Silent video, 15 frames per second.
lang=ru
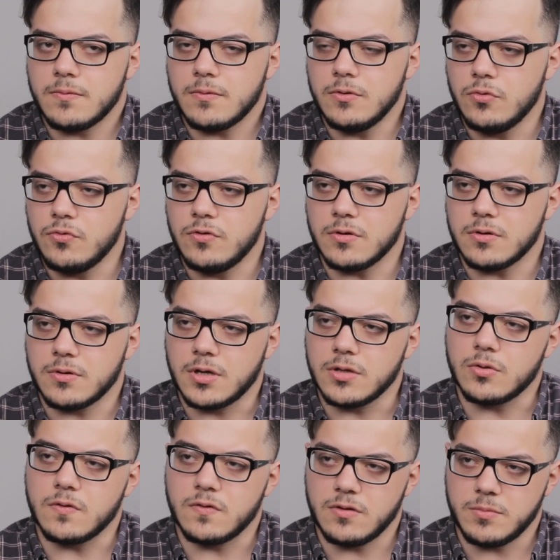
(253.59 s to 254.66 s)
люди,
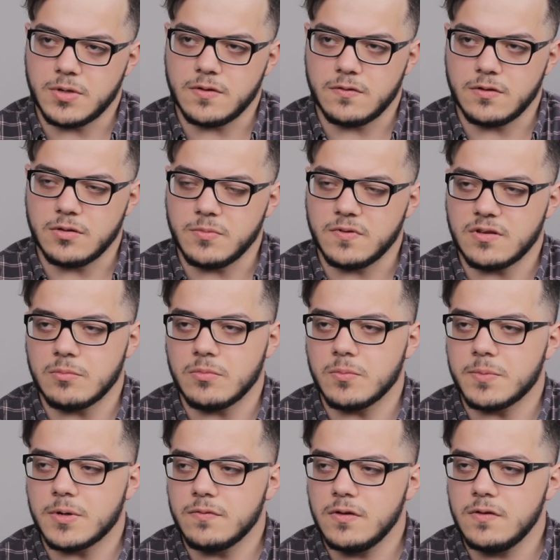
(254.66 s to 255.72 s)
которые занимаются этими
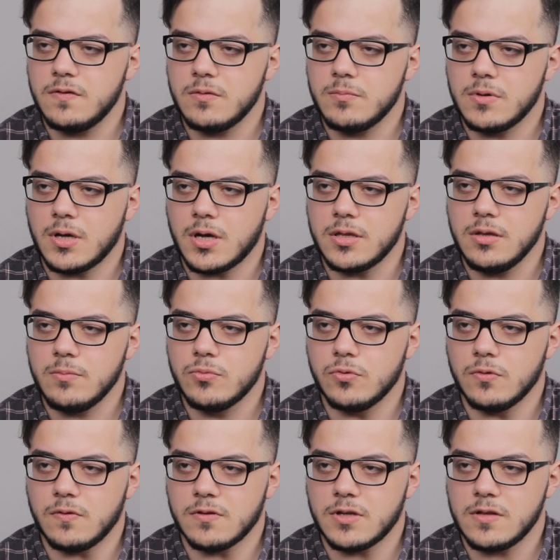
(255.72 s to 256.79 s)
самыми профессиями, они
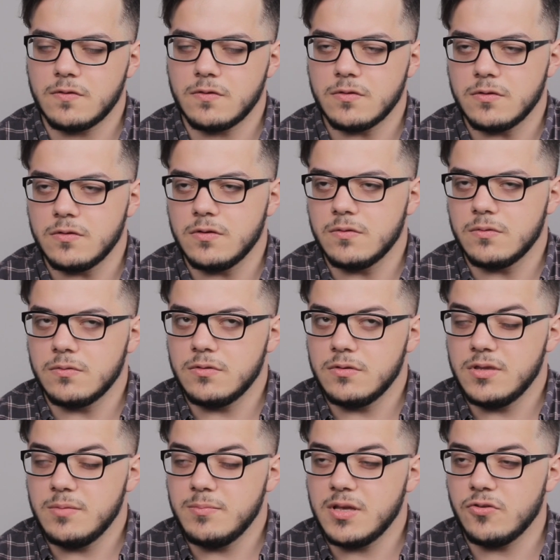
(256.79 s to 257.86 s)
будут знать
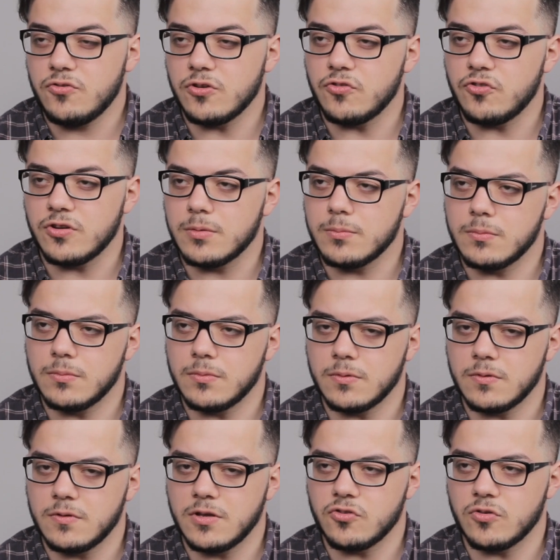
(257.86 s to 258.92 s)
не меньше,
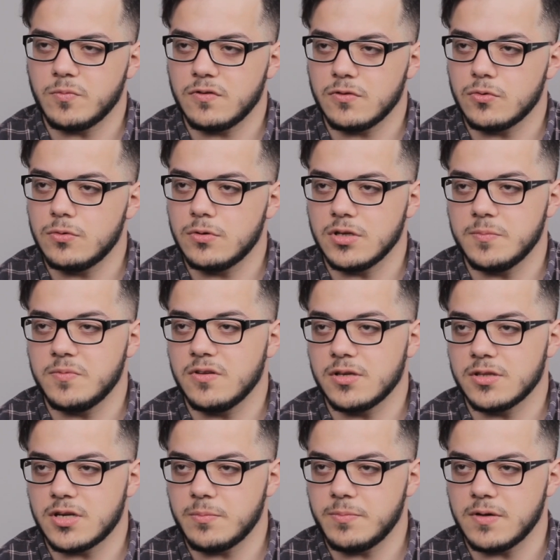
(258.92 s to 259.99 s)
чем те же психологи и
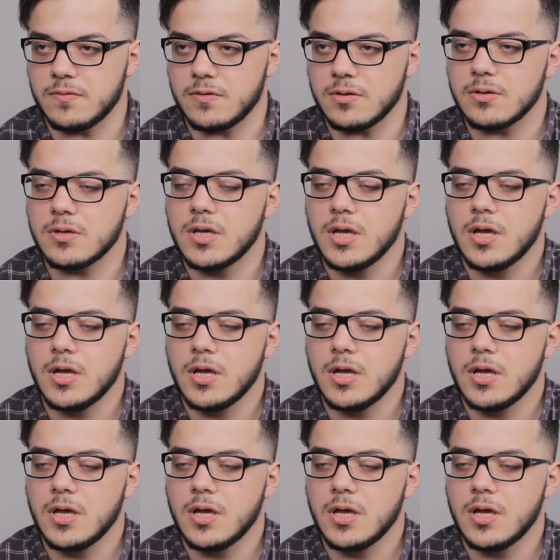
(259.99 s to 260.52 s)
психотерапевты.